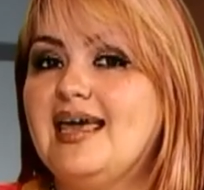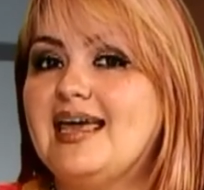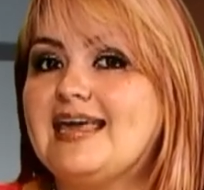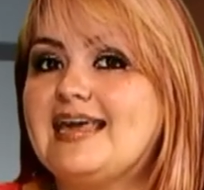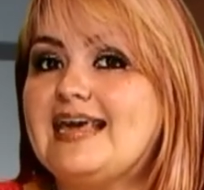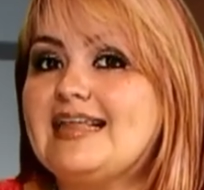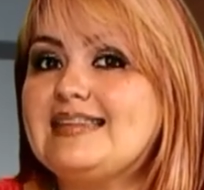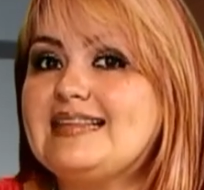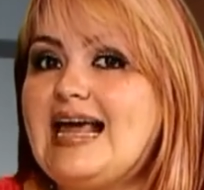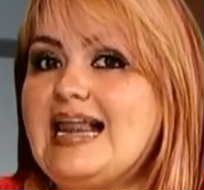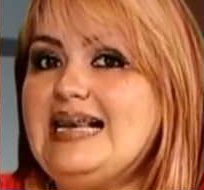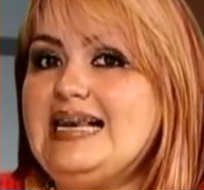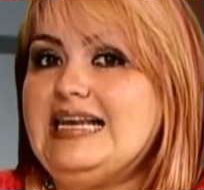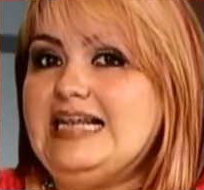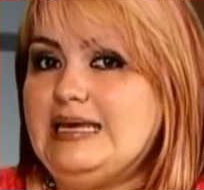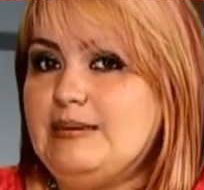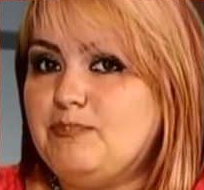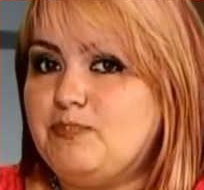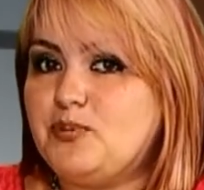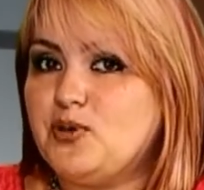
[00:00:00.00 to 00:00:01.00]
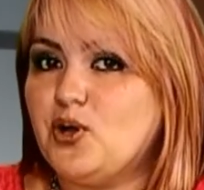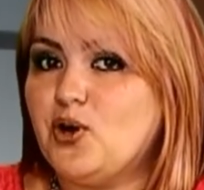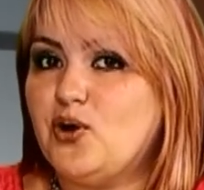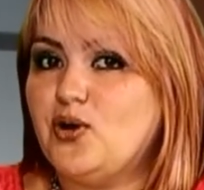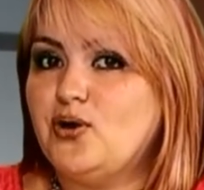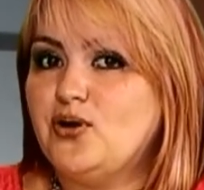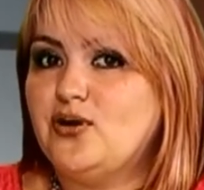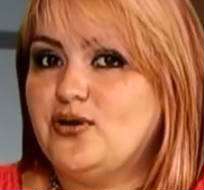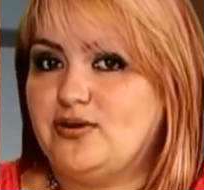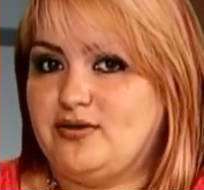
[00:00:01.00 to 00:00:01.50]
¿Qué tan
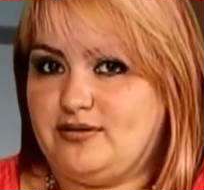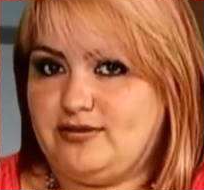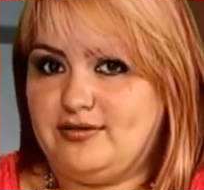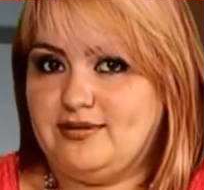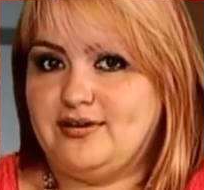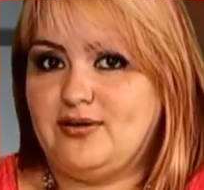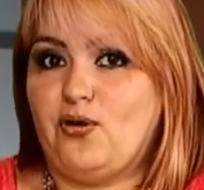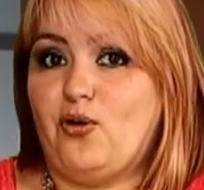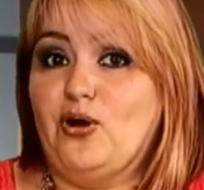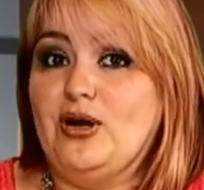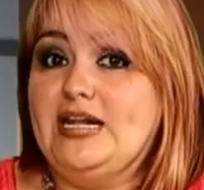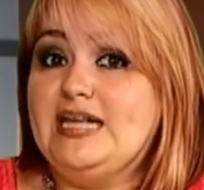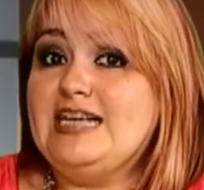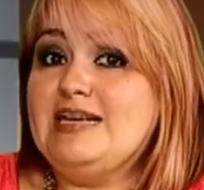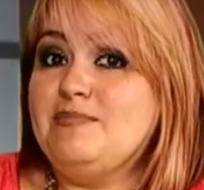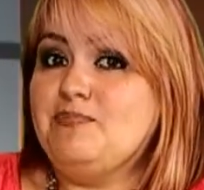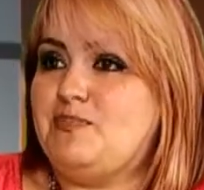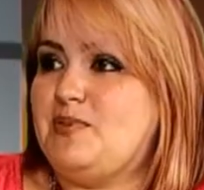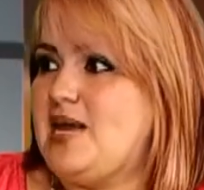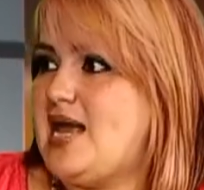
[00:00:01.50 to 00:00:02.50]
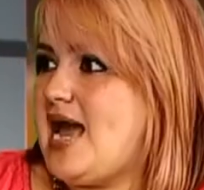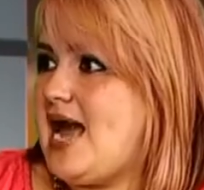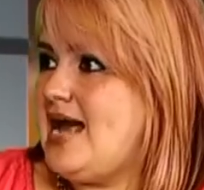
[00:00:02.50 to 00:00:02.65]
limpio o limpia